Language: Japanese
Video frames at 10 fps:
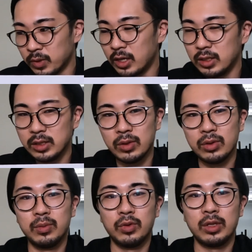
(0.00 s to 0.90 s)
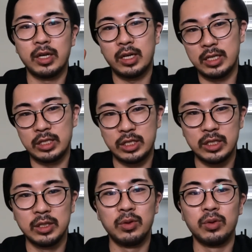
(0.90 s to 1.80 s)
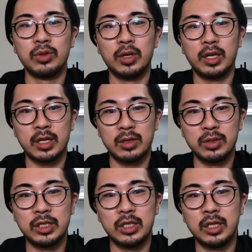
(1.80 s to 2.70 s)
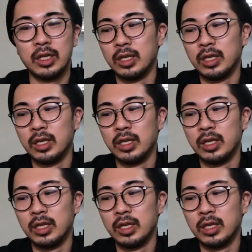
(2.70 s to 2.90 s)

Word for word: 弾速も高いしよく当たるし